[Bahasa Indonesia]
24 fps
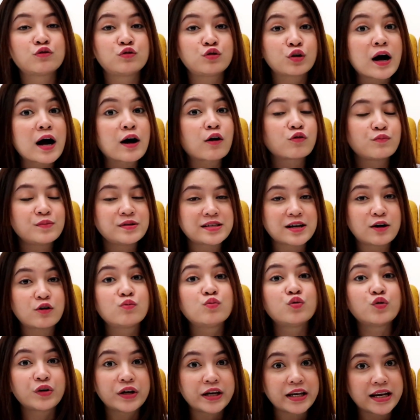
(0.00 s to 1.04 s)
untuk aku bisa
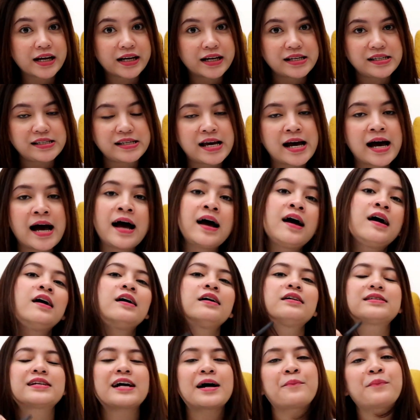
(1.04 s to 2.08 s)
hubungin ya guys ya.
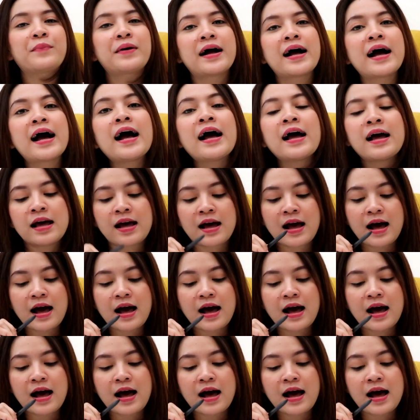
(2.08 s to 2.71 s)
Sama